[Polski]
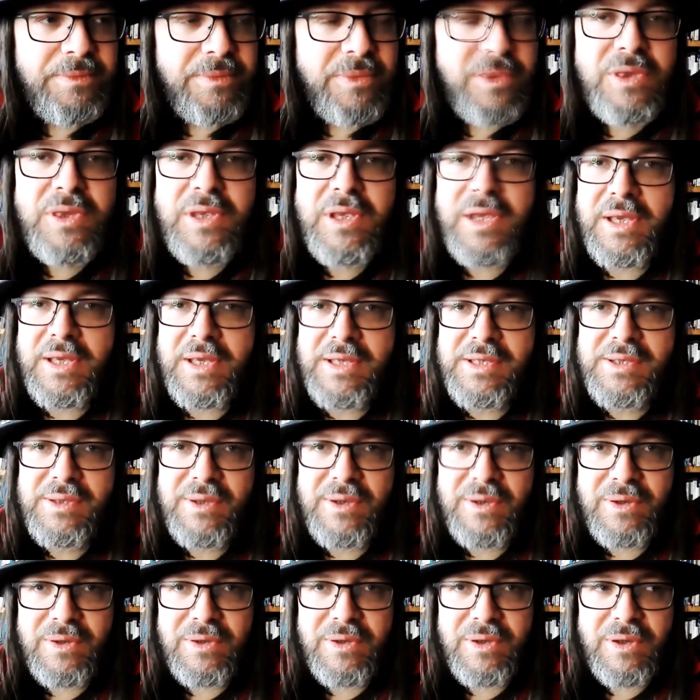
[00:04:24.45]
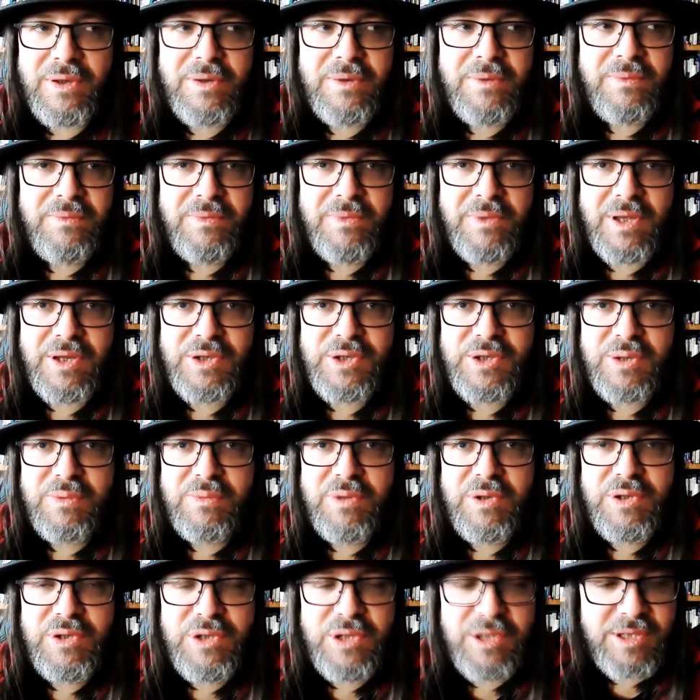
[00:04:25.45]
nie jest ono naszą
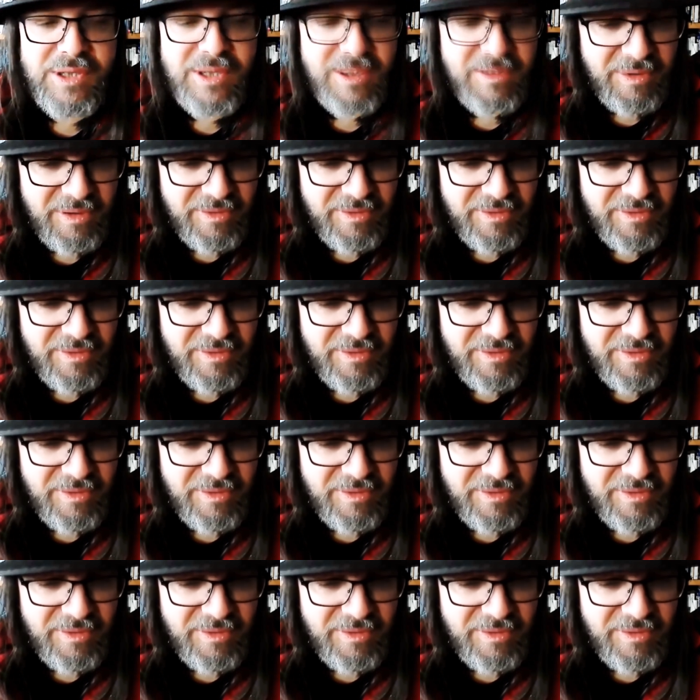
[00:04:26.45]
ojczyzną